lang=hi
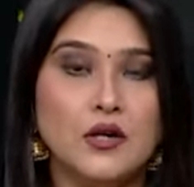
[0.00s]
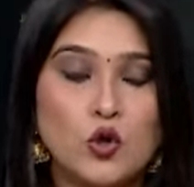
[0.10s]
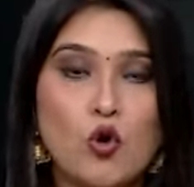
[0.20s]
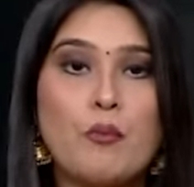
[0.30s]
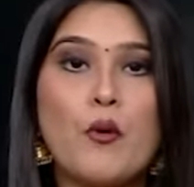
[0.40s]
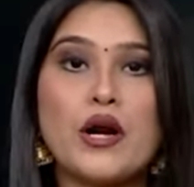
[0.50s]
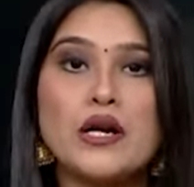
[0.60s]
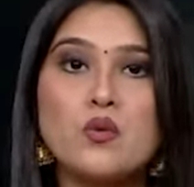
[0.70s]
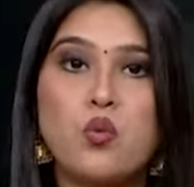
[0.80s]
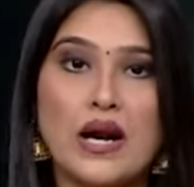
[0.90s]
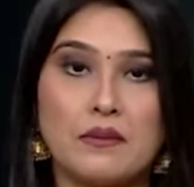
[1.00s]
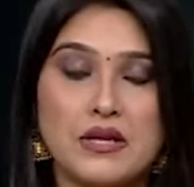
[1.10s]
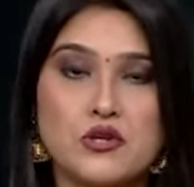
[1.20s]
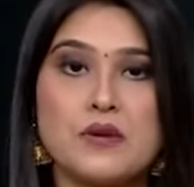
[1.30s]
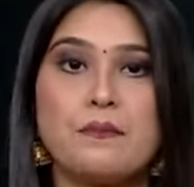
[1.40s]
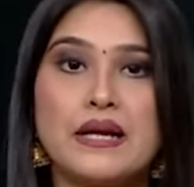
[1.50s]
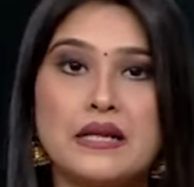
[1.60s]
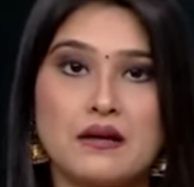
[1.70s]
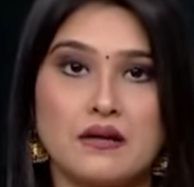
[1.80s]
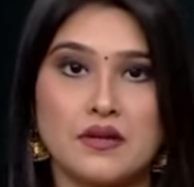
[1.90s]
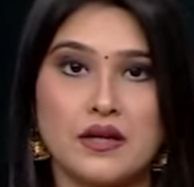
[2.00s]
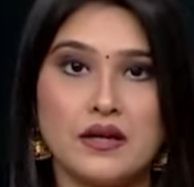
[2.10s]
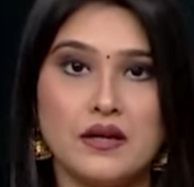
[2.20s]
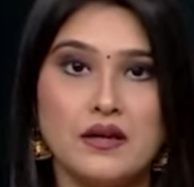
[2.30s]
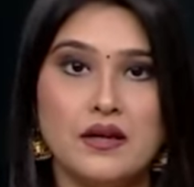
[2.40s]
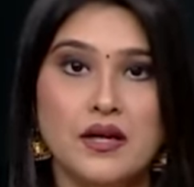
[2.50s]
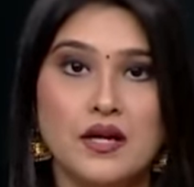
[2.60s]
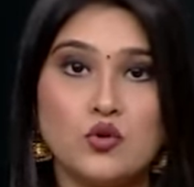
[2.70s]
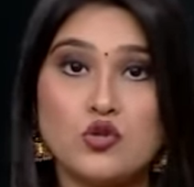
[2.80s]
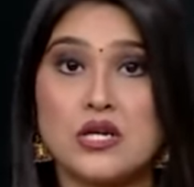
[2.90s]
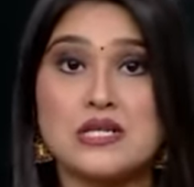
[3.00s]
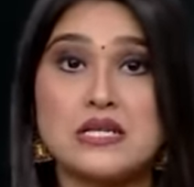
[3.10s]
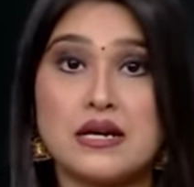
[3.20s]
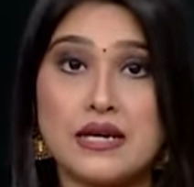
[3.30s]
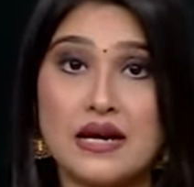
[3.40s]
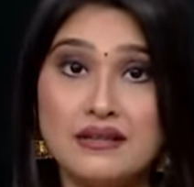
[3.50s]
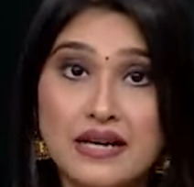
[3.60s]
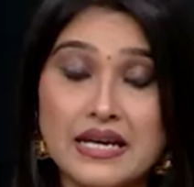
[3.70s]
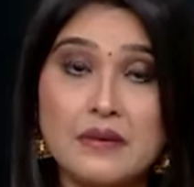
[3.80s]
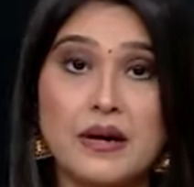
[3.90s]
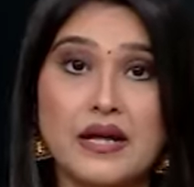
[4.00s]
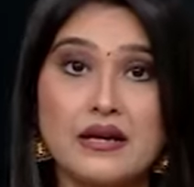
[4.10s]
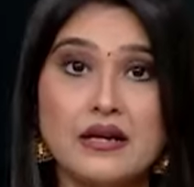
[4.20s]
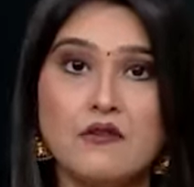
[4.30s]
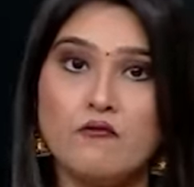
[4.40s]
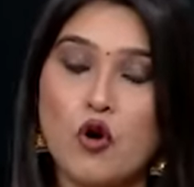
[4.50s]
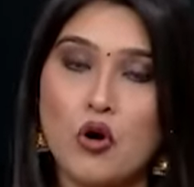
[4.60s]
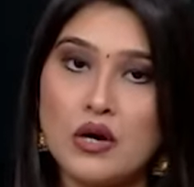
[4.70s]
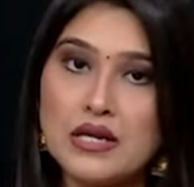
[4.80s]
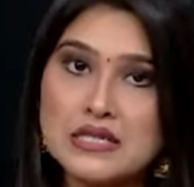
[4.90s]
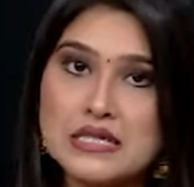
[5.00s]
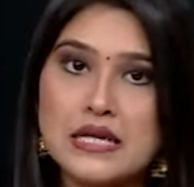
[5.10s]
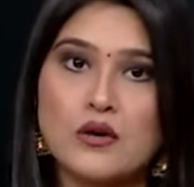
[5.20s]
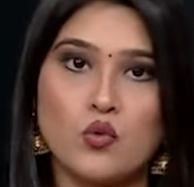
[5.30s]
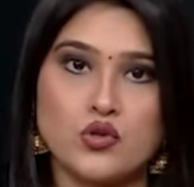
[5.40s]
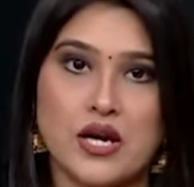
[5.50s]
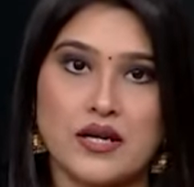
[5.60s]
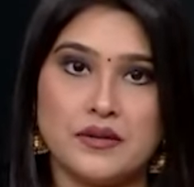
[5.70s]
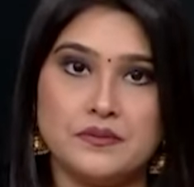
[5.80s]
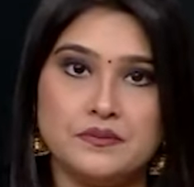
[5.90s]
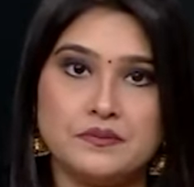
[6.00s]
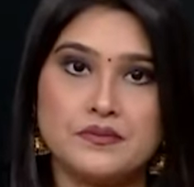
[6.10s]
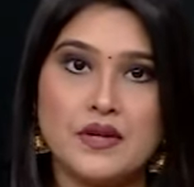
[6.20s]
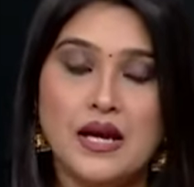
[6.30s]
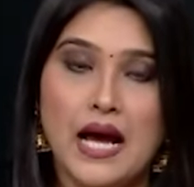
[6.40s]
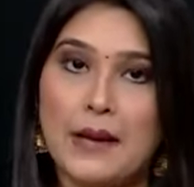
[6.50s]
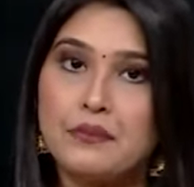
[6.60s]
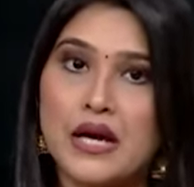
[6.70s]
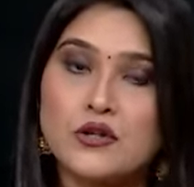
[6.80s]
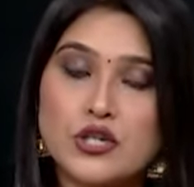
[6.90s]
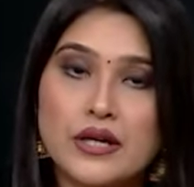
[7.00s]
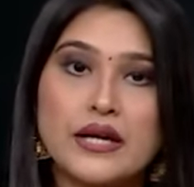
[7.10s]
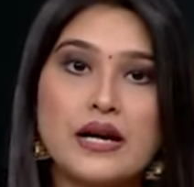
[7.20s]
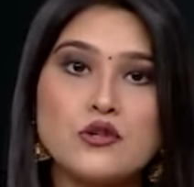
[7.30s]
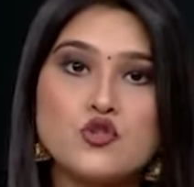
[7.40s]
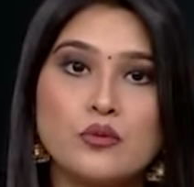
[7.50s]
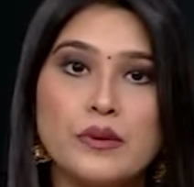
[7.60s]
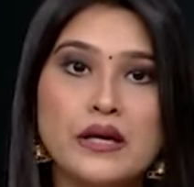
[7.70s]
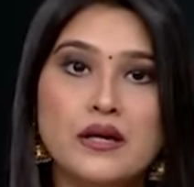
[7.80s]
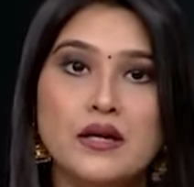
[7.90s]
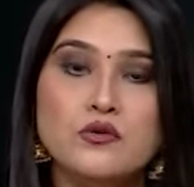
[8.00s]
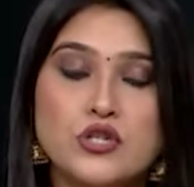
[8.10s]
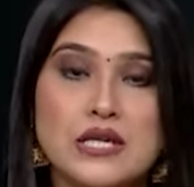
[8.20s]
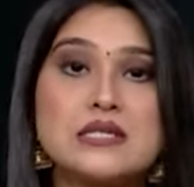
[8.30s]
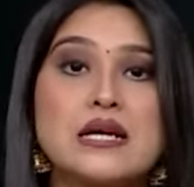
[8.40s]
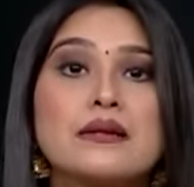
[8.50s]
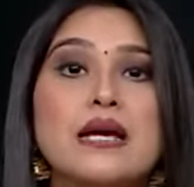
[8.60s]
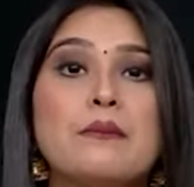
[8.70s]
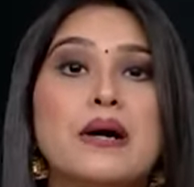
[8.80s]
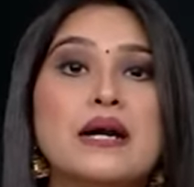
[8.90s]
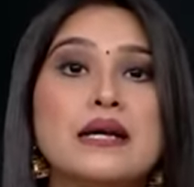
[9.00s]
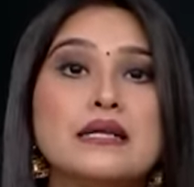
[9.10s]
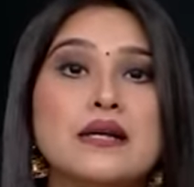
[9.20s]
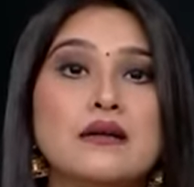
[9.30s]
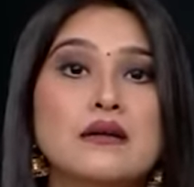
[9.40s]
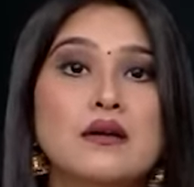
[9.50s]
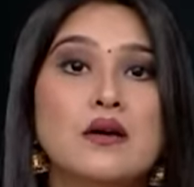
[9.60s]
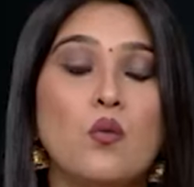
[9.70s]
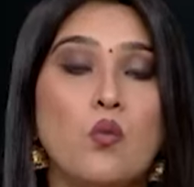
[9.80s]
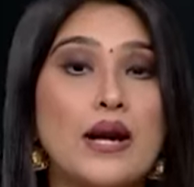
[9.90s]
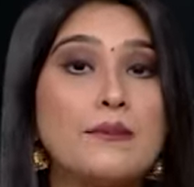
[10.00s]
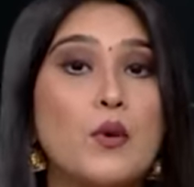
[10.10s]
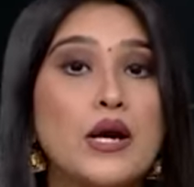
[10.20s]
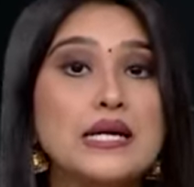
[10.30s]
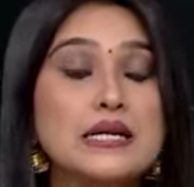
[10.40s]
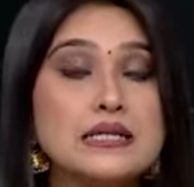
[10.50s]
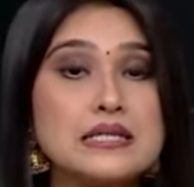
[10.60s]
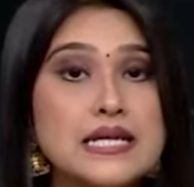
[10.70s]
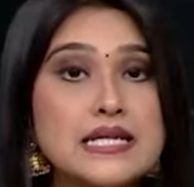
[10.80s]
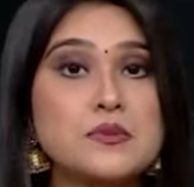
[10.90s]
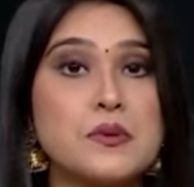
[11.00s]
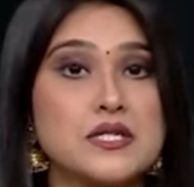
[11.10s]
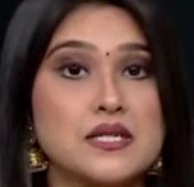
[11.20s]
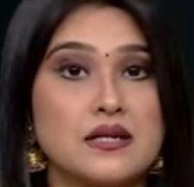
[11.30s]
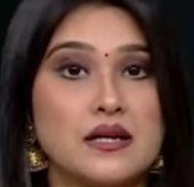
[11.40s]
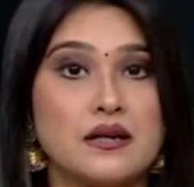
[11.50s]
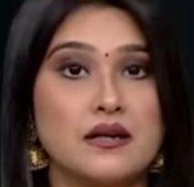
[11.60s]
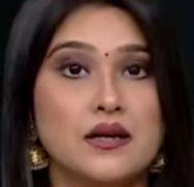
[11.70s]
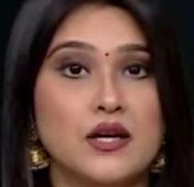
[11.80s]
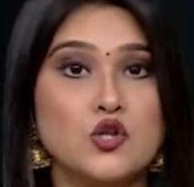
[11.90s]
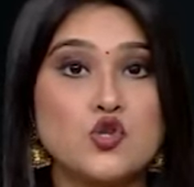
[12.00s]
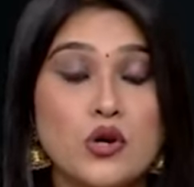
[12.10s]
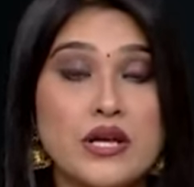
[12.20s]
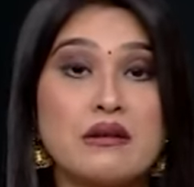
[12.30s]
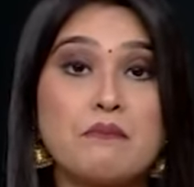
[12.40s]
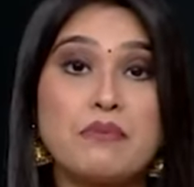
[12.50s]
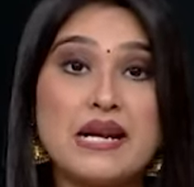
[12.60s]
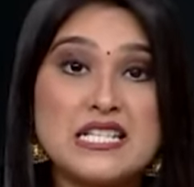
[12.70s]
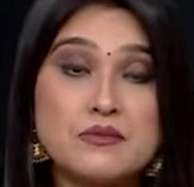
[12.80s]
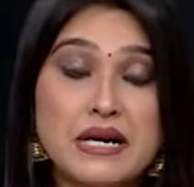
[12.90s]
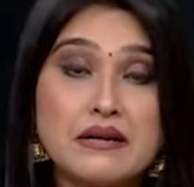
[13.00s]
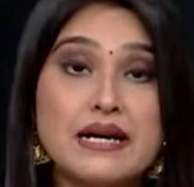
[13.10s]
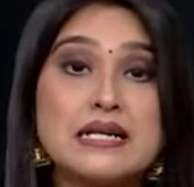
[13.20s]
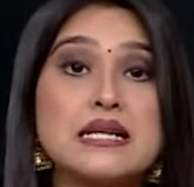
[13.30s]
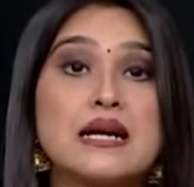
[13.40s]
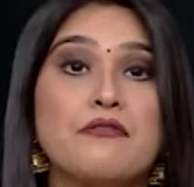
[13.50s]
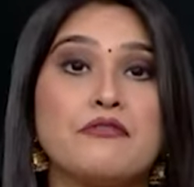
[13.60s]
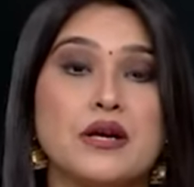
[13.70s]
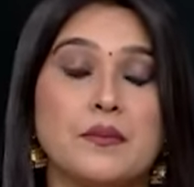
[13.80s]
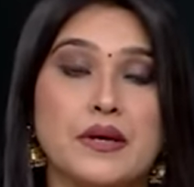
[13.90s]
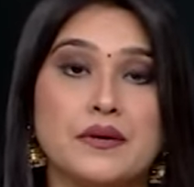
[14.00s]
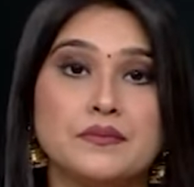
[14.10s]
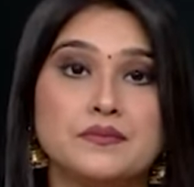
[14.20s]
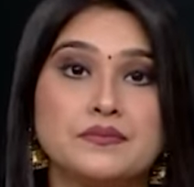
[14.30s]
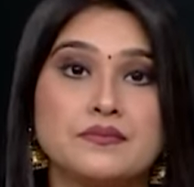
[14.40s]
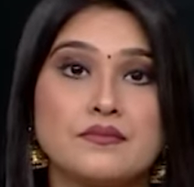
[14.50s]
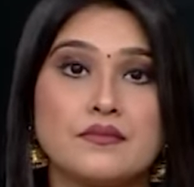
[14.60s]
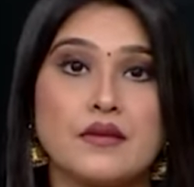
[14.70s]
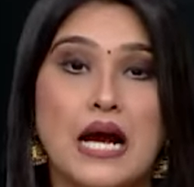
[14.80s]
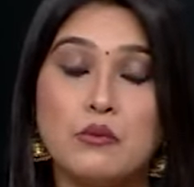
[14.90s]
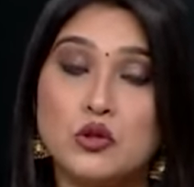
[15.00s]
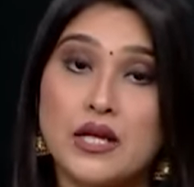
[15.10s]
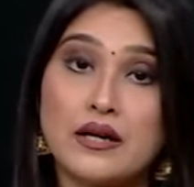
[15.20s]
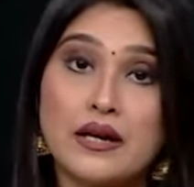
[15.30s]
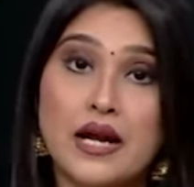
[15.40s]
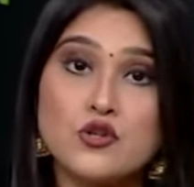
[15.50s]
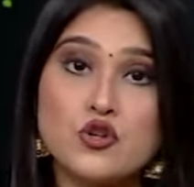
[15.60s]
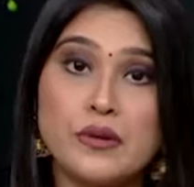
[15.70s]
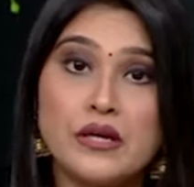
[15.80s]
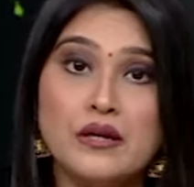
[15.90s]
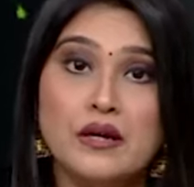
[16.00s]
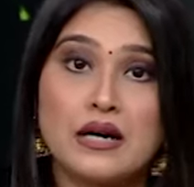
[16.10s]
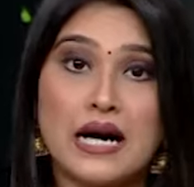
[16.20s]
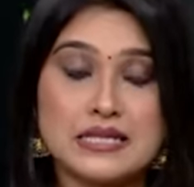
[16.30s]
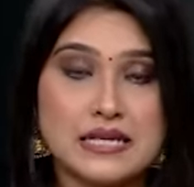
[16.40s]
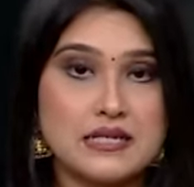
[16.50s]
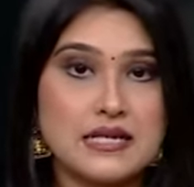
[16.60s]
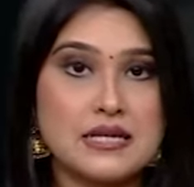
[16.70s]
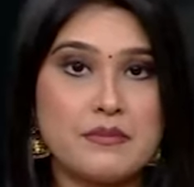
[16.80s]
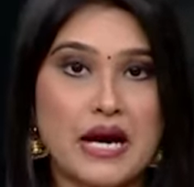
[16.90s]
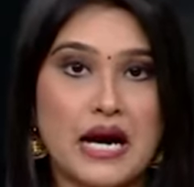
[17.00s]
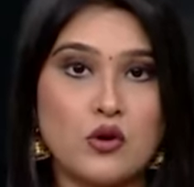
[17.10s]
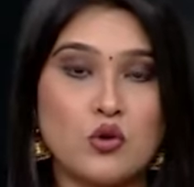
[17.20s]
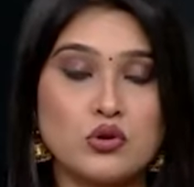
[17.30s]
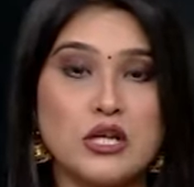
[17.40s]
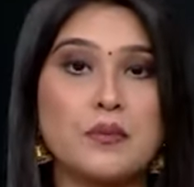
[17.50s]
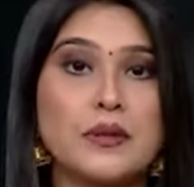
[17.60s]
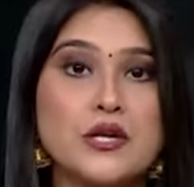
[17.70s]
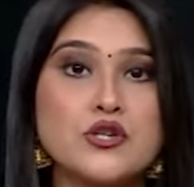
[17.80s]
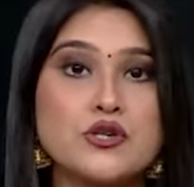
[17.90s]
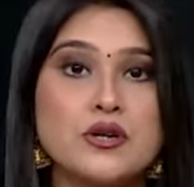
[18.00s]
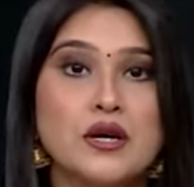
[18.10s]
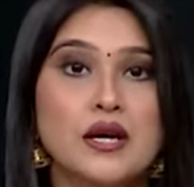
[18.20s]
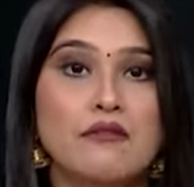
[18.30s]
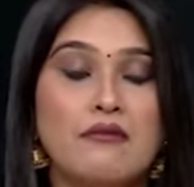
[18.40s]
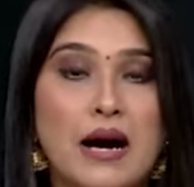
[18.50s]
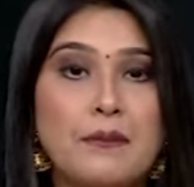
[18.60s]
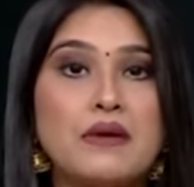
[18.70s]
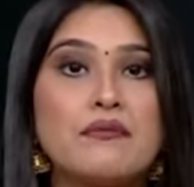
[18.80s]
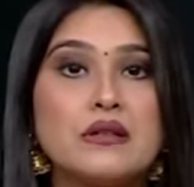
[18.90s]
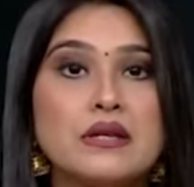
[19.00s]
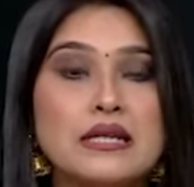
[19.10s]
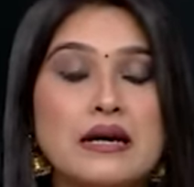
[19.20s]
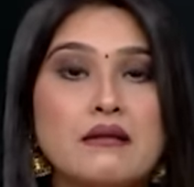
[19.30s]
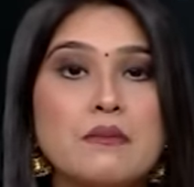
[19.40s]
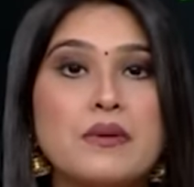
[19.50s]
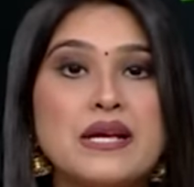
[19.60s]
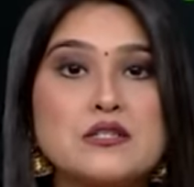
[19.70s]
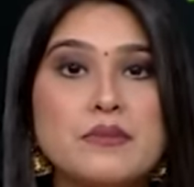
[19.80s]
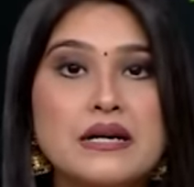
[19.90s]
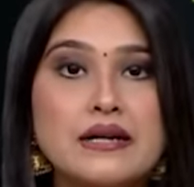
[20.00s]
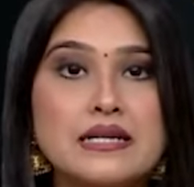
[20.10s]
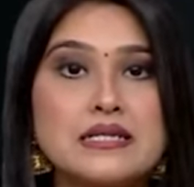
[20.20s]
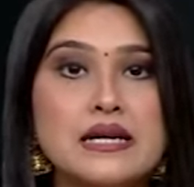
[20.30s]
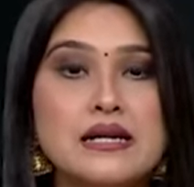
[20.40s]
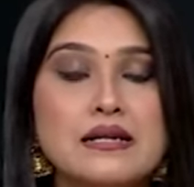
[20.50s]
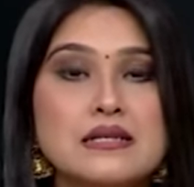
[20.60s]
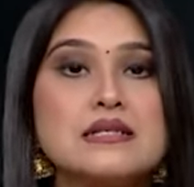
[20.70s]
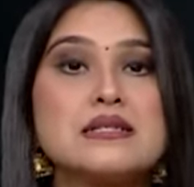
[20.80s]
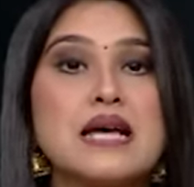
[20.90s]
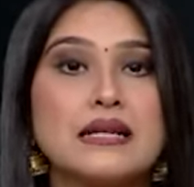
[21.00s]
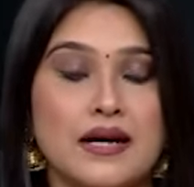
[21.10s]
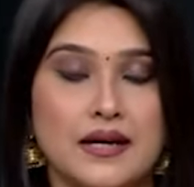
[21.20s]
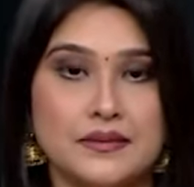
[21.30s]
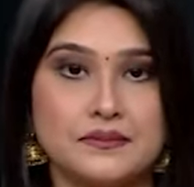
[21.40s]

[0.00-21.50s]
2.1 बच्चे पैदा करते हैं तो जनसंख्या नहीं बढ़ेगी वो स्थिर हो जाएगी अब दक्षिण के राज्यों में जनसंख्या बढ़ने की दर 1.6 परसेंट है जो कि रिप्लेसमेंट रेट से काफी कम है अब उत्तर के राज्यों में खासकर जैसे बिहार और उत्तर प्रदेश वहां पर वृद्धि दर रिप्लेसमेंट रेट से ज्यादा है